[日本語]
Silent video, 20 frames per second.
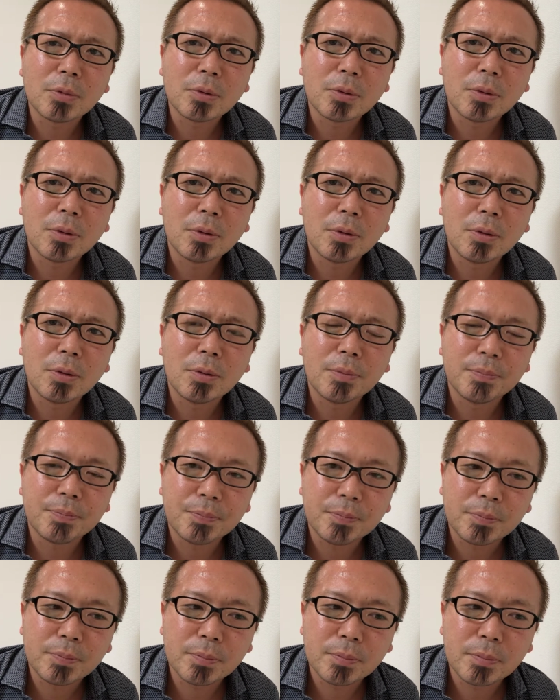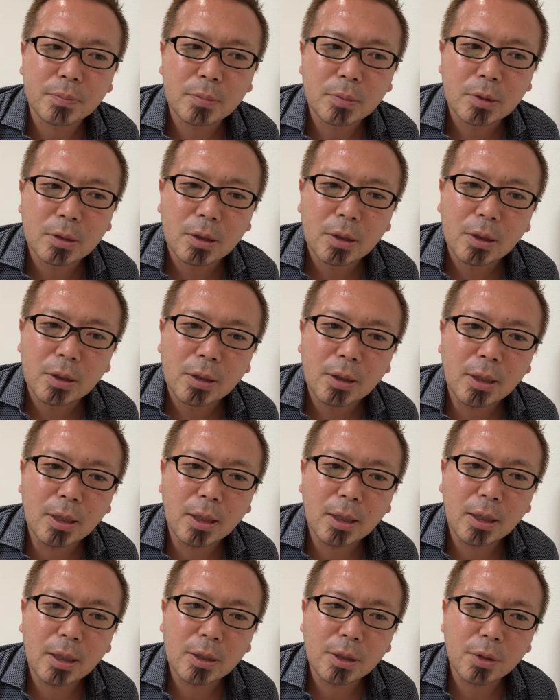のだ
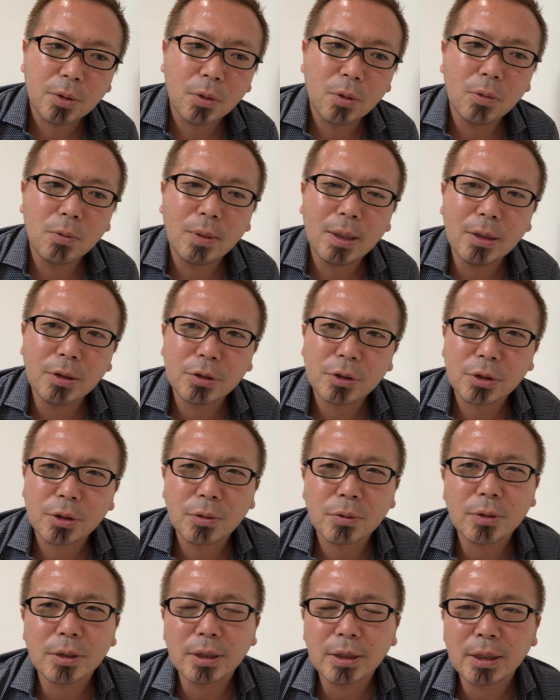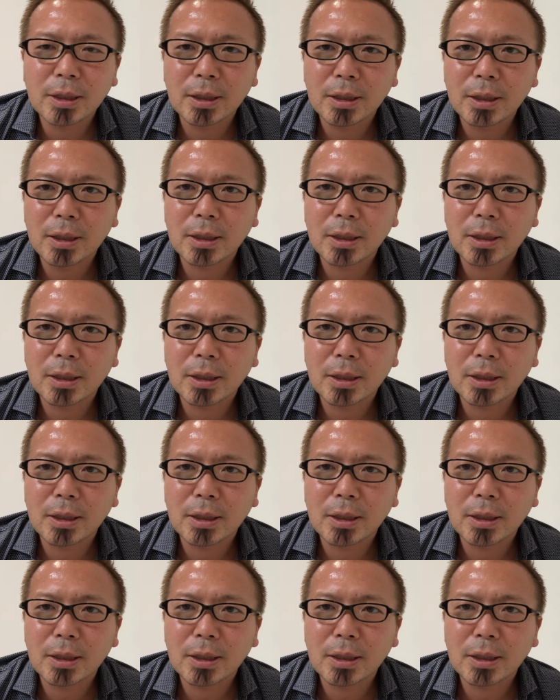から基本はあるし基本的な考